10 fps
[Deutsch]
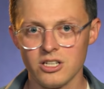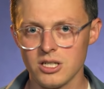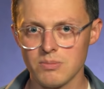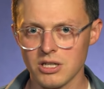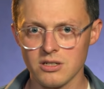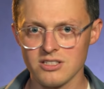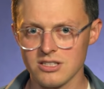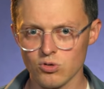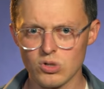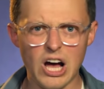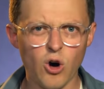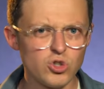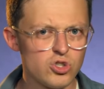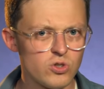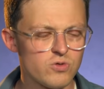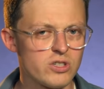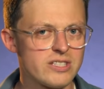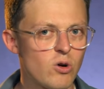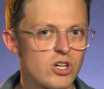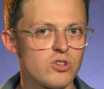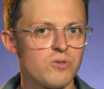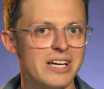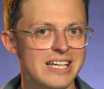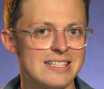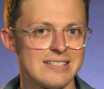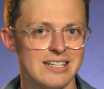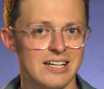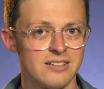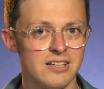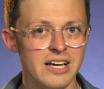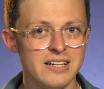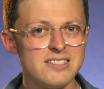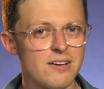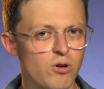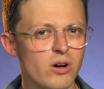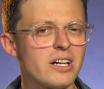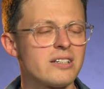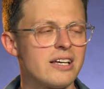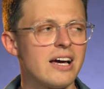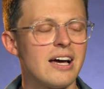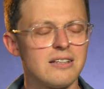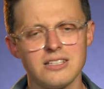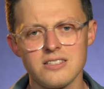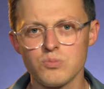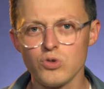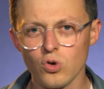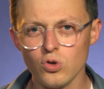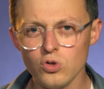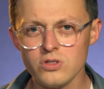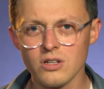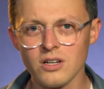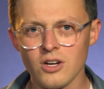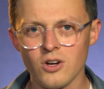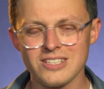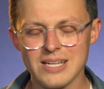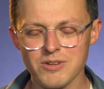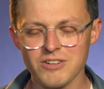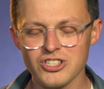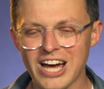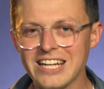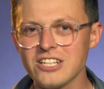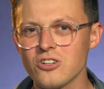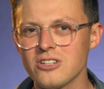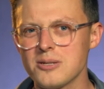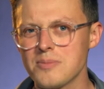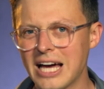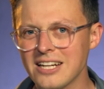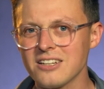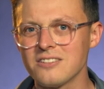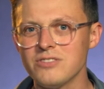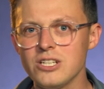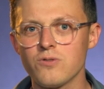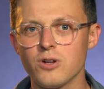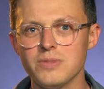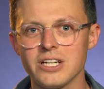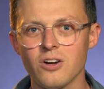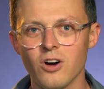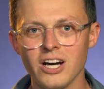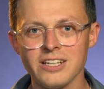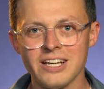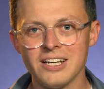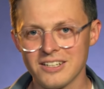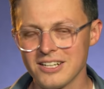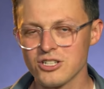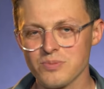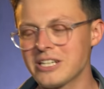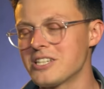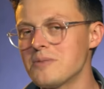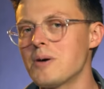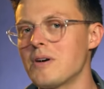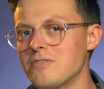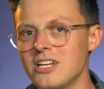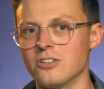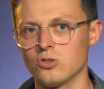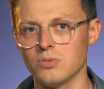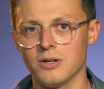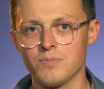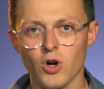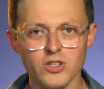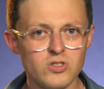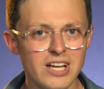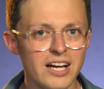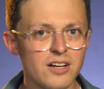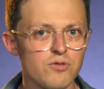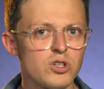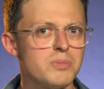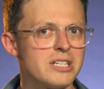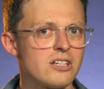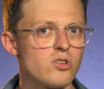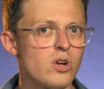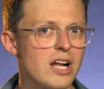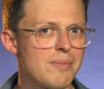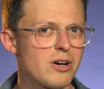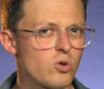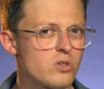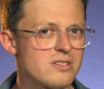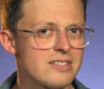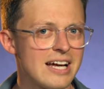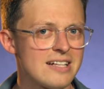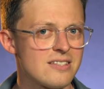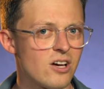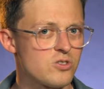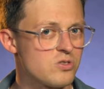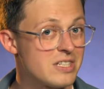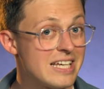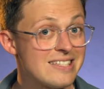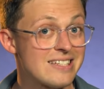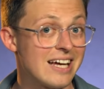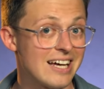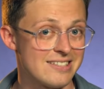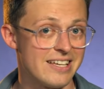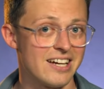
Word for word: indem man das dann unter Ausschluss von Sauerstoff erhitzt hat. Dieser Vorgang, der nennt sich Pyrolyse, das habt ihr wahrscheinlich schon in einem anderen Video von mir gehört, da spreche ich immer mal wieder drüber. Heutzutage wird Methanol aber größtenteils aus Synthesegasen